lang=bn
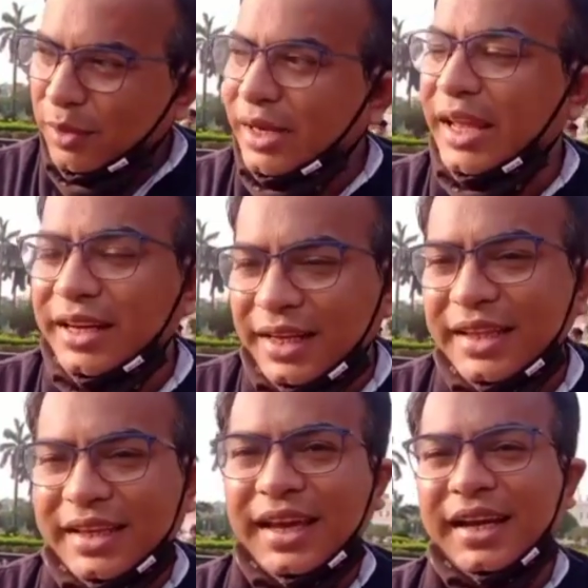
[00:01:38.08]
মানে এটা
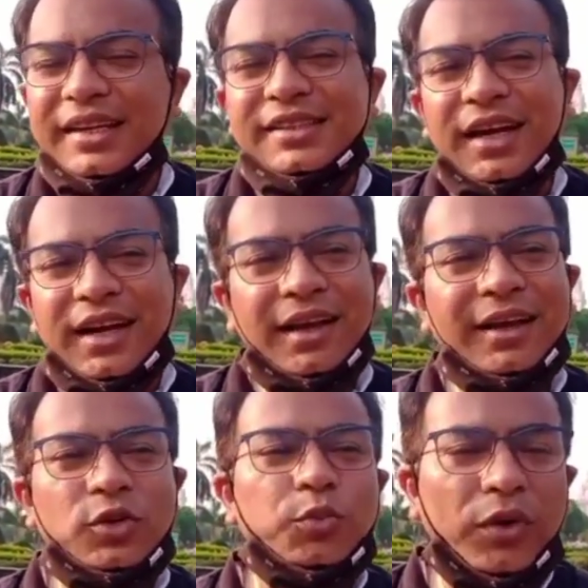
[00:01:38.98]
দেখে আর কি যারা
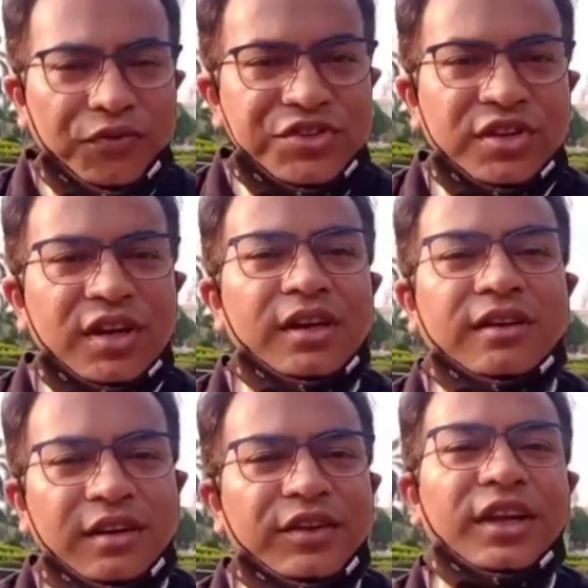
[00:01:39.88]
একটু প্রফেশনাল
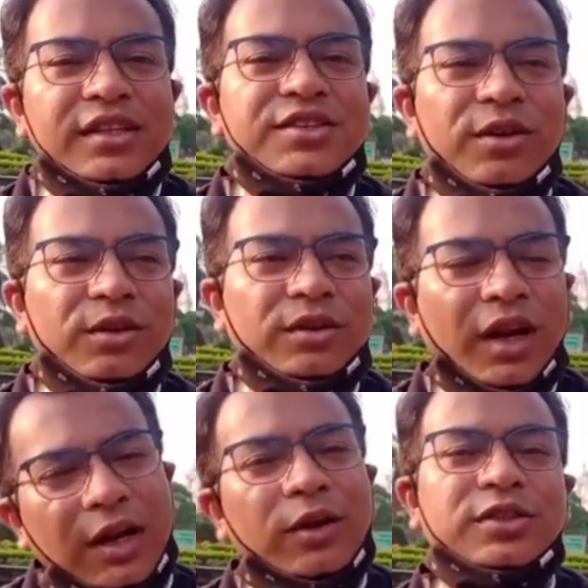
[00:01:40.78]
ক্রিমিনাল ছিল
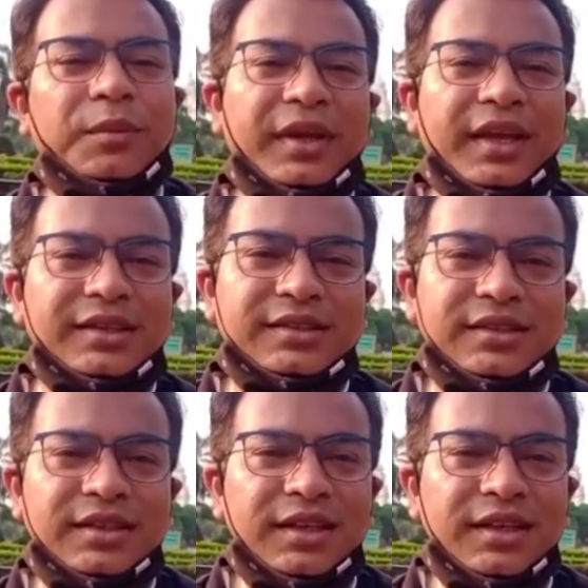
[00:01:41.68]
তারা লজ্জা পেয়ে গেছে